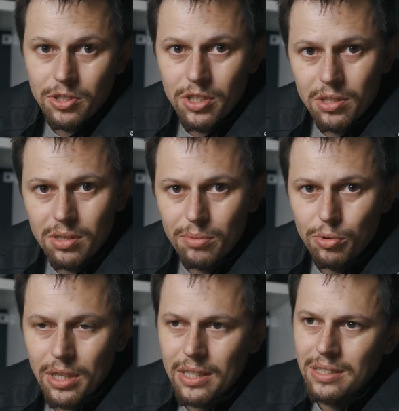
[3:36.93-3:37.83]
czyli to są
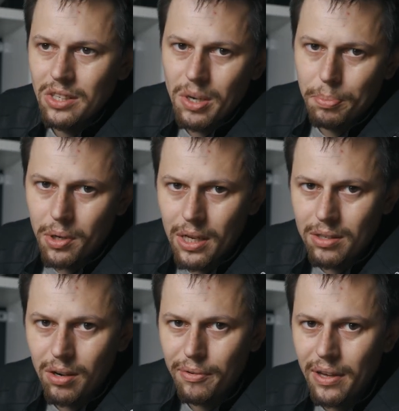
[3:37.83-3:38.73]
już takie zdjęcia
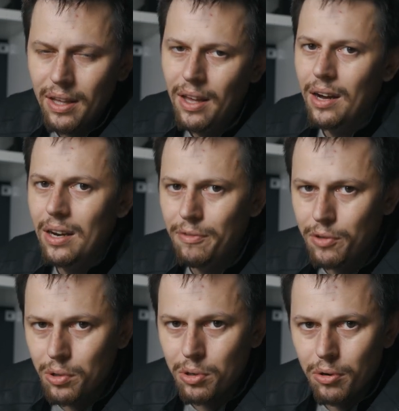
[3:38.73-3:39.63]
poklatkowe, ale w
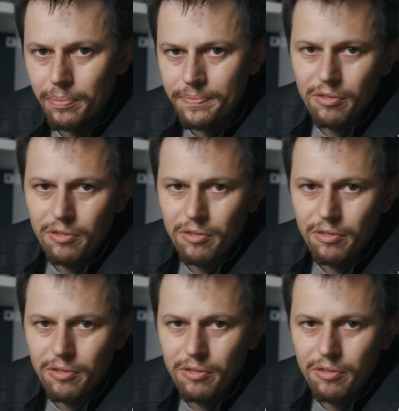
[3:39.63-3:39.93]
ruchu.